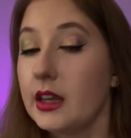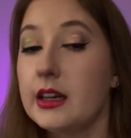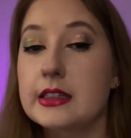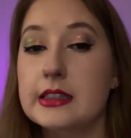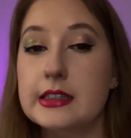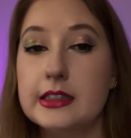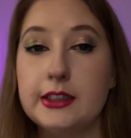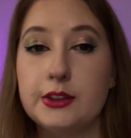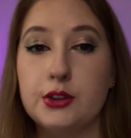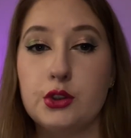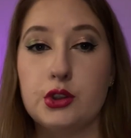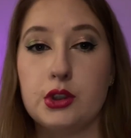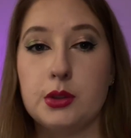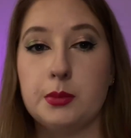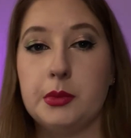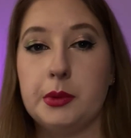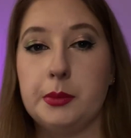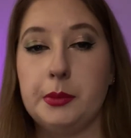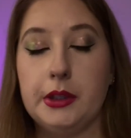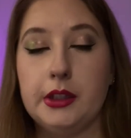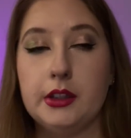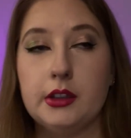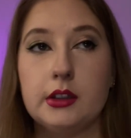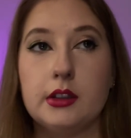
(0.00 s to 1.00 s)
Следующий
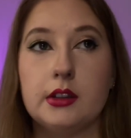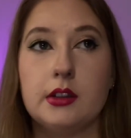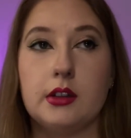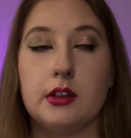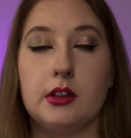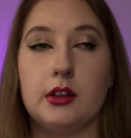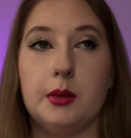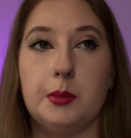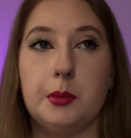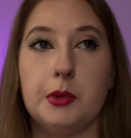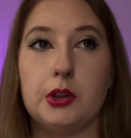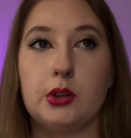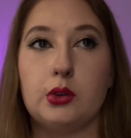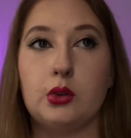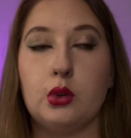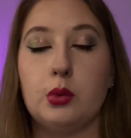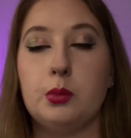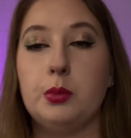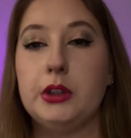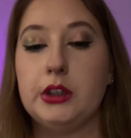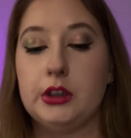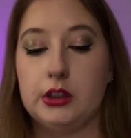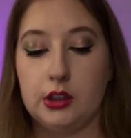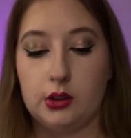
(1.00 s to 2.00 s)
момент а, могло
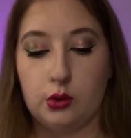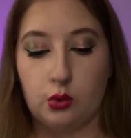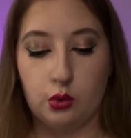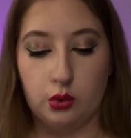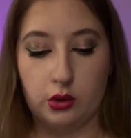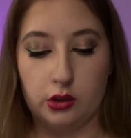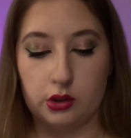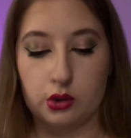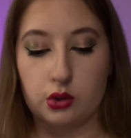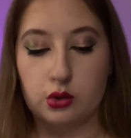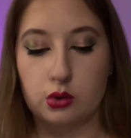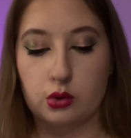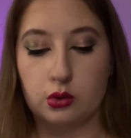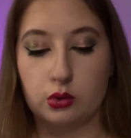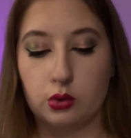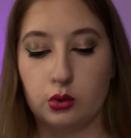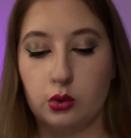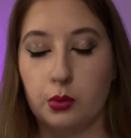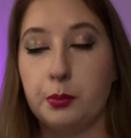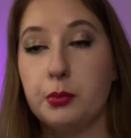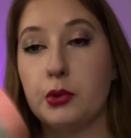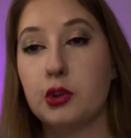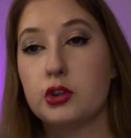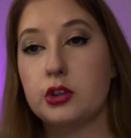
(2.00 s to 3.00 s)
быть такое, что
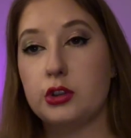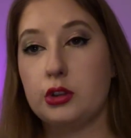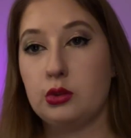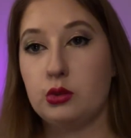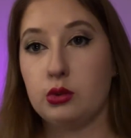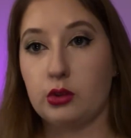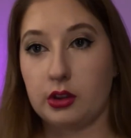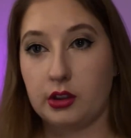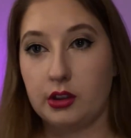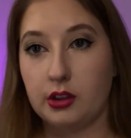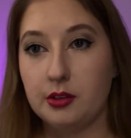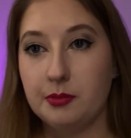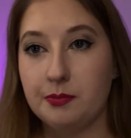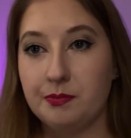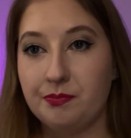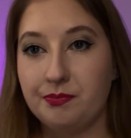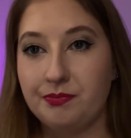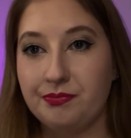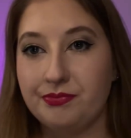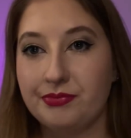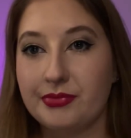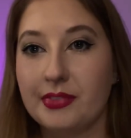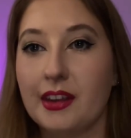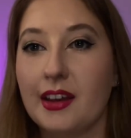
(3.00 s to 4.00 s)
по шестерке
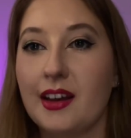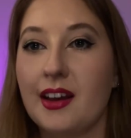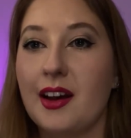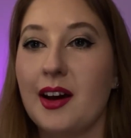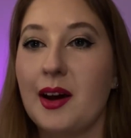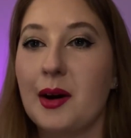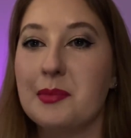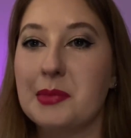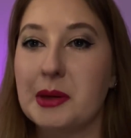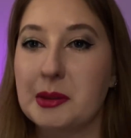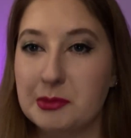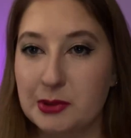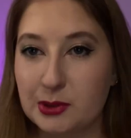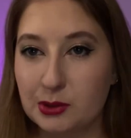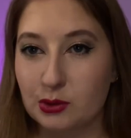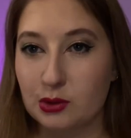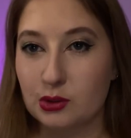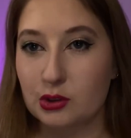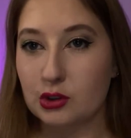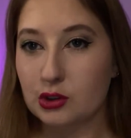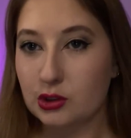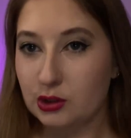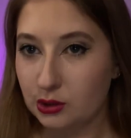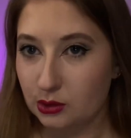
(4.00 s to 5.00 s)
по
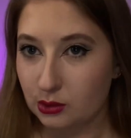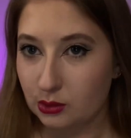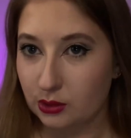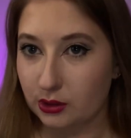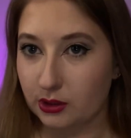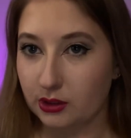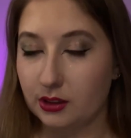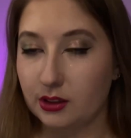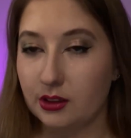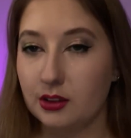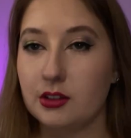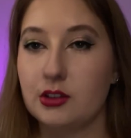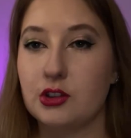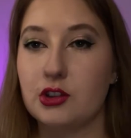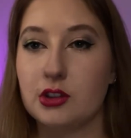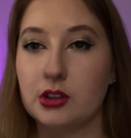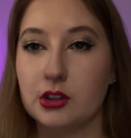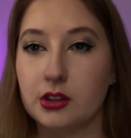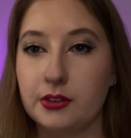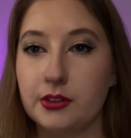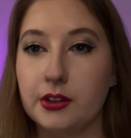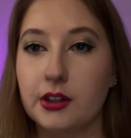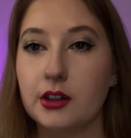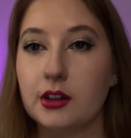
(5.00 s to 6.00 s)
минусу шестерки
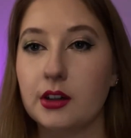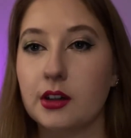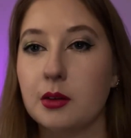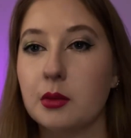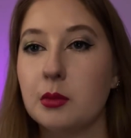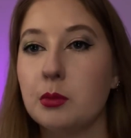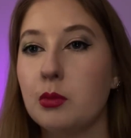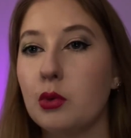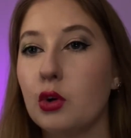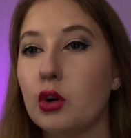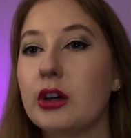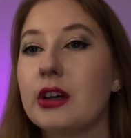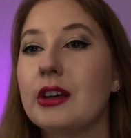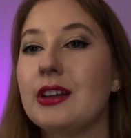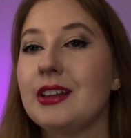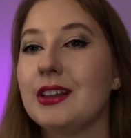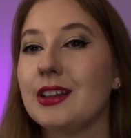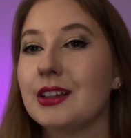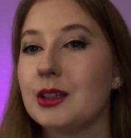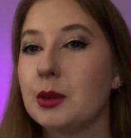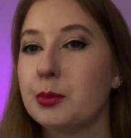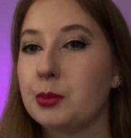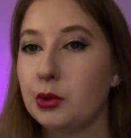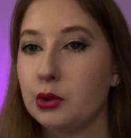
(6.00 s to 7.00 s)
человек мог
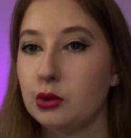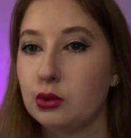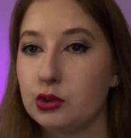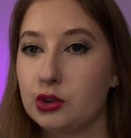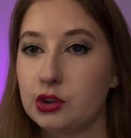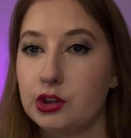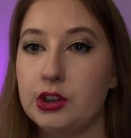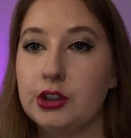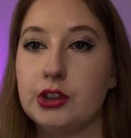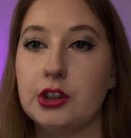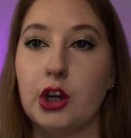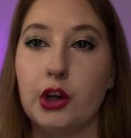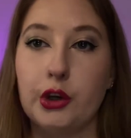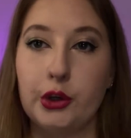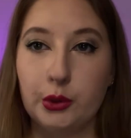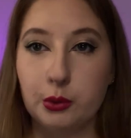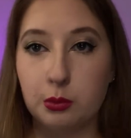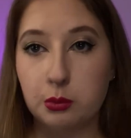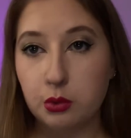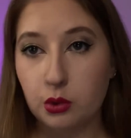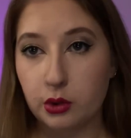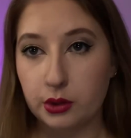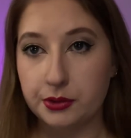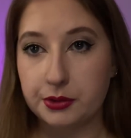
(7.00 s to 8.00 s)
недополучить
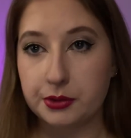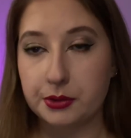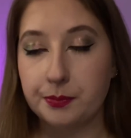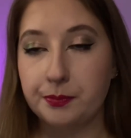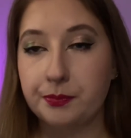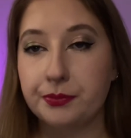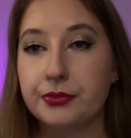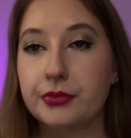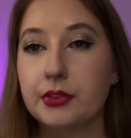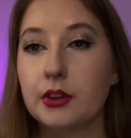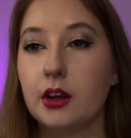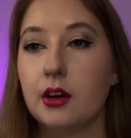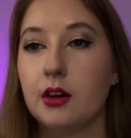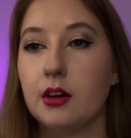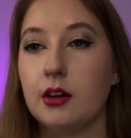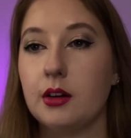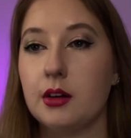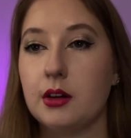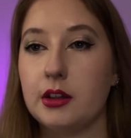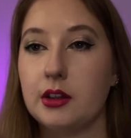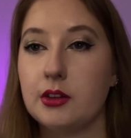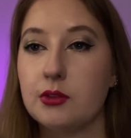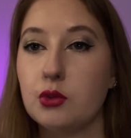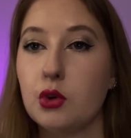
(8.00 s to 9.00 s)
любовь,
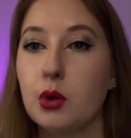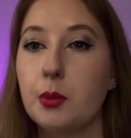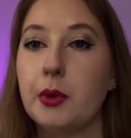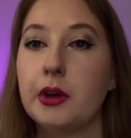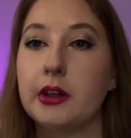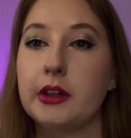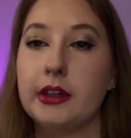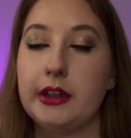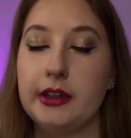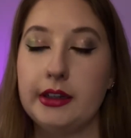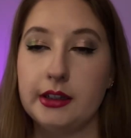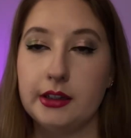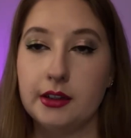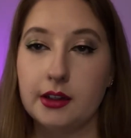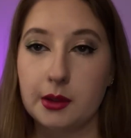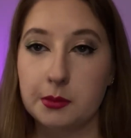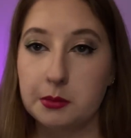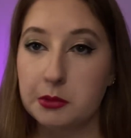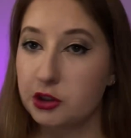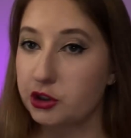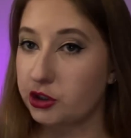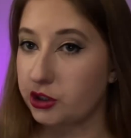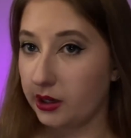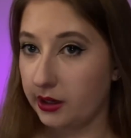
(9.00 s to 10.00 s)
а, его могли
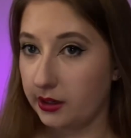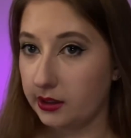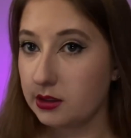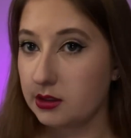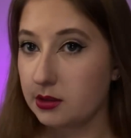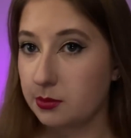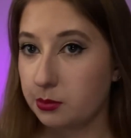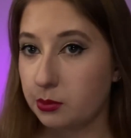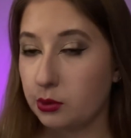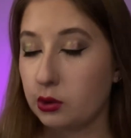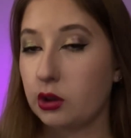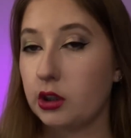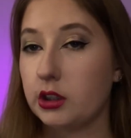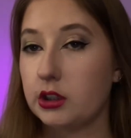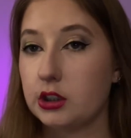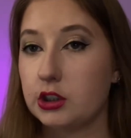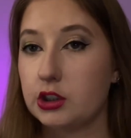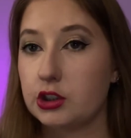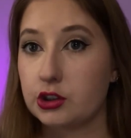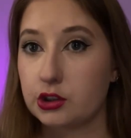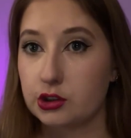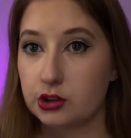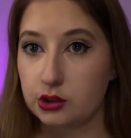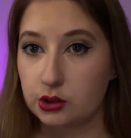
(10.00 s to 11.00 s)
обижать по этой
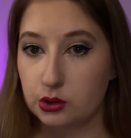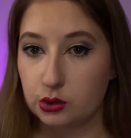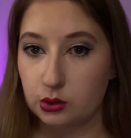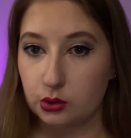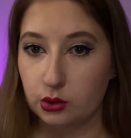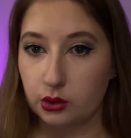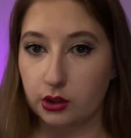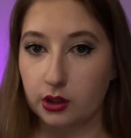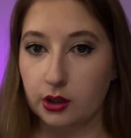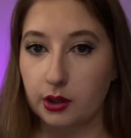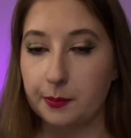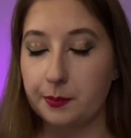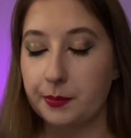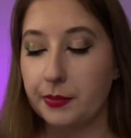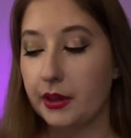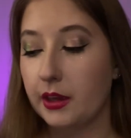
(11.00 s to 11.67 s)
же шестерке.